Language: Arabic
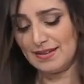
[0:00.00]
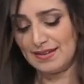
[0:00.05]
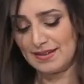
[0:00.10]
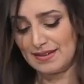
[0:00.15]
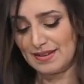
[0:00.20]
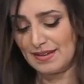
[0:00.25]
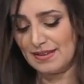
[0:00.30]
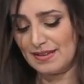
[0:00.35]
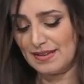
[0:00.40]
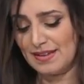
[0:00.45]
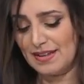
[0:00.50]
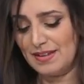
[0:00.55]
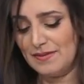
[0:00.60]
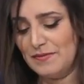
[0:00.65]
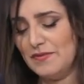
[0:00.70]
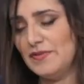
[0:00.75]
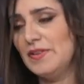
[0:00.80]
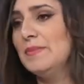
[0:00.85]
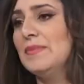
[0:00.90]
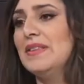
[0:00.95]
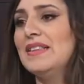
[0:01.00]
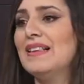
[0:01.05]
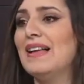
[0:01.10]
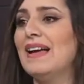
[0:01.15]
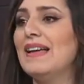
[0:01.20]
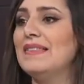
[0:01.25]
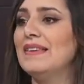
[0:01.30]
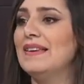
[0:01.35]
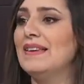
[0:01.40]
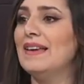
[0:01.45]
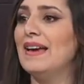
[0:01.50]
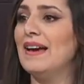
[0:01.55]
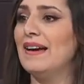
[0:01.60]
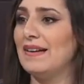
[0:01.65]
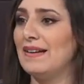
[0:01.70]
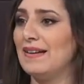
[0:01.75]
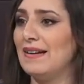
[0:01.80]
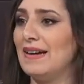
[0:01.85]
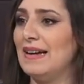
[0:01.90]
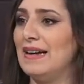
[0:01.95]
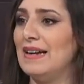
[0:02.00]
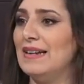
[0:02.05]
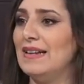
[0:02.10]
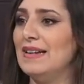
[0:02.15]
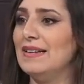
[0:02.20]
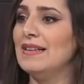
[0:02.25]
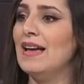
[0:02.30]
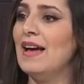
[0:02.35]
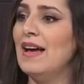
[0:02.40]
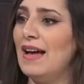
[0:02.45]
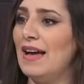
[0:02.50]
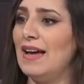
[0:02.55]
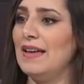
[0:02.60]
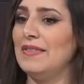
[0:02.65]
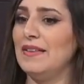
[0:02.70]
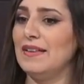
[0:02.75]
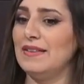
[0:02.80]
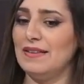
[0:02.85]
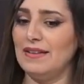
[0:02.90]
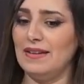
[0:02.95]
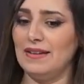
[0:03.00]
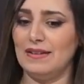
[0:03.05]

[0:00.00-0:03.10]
التنظيم في مثل هذه الرحلات أيضا